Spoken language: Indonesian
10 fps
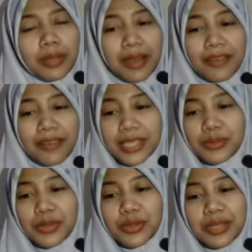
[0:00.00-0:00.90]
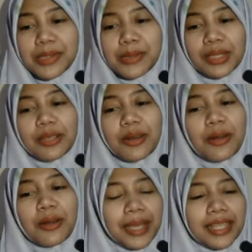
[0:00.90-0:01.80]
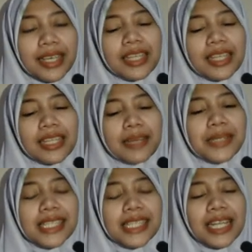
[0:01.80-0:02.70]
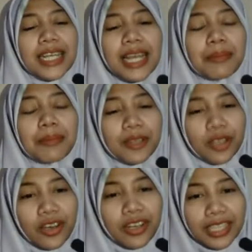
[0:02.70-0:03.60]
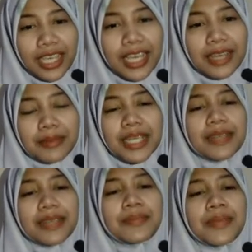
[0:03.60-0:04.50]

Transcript: Mohon maaf tadi Bu Yuni menyebutkan komet, tapi di sini adalah meteor ya yang benar.